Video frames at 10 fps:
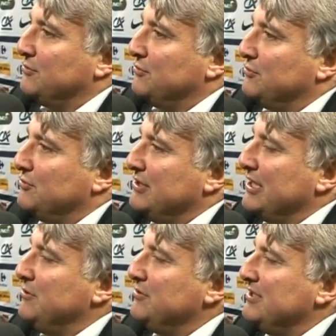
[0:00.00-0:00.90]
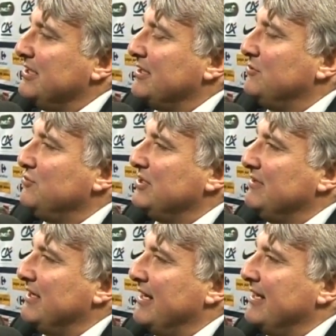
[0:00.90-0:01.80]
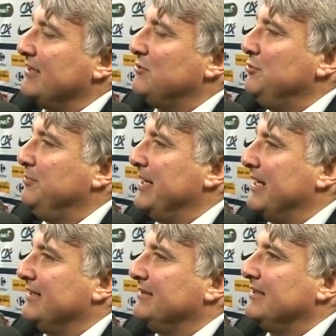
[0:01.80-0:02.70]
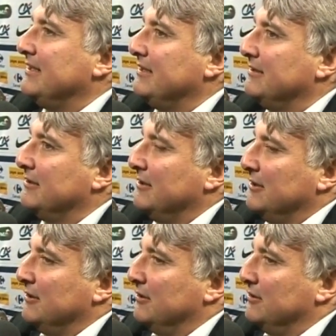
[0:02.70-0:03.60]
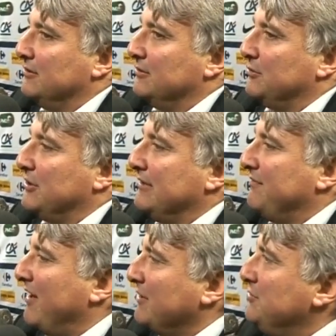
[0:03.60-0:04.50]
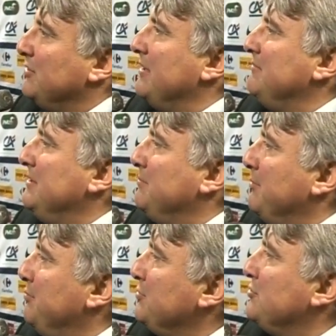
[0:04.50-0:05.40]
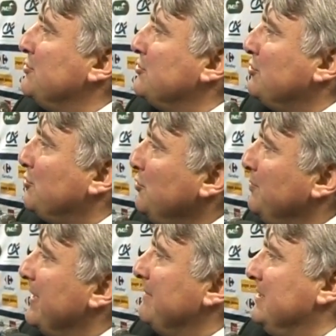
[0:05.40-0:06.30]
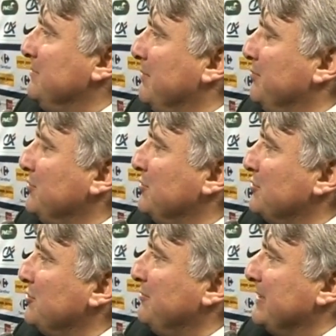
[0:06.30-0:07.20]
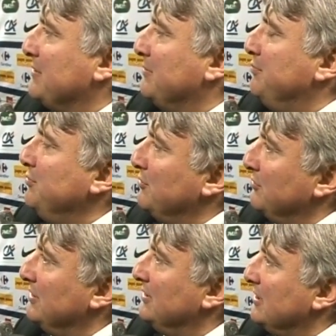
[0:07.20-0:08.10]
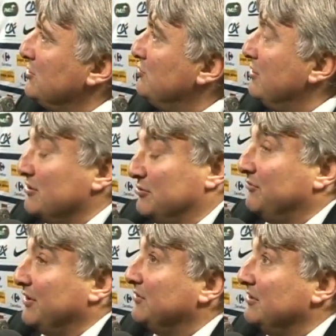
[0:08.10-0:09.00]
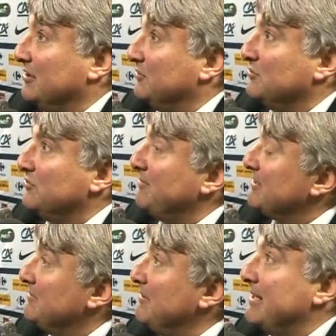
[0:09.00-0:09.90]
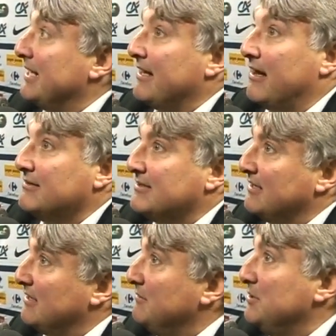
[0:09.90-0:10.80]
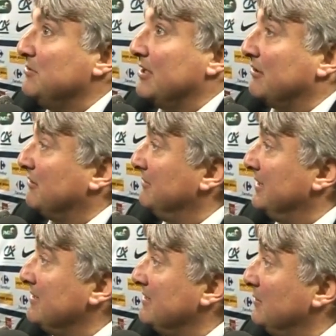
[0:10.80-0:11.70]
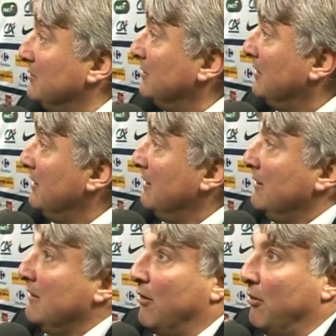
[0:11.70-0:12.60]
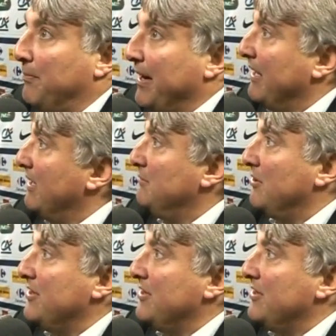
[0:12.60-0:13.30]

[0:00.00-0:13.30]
euh, de, négocier tout ce qui allait être coup de pied arrêté, euh, euh, fracturer un petit peu plus le jeu, couper un petit peu plus le jeu, parce que plus on était joueur, je trouvais qu'on était trop joueur, parce que même à la 45e minute, alors qu'on mène 1-0, on part à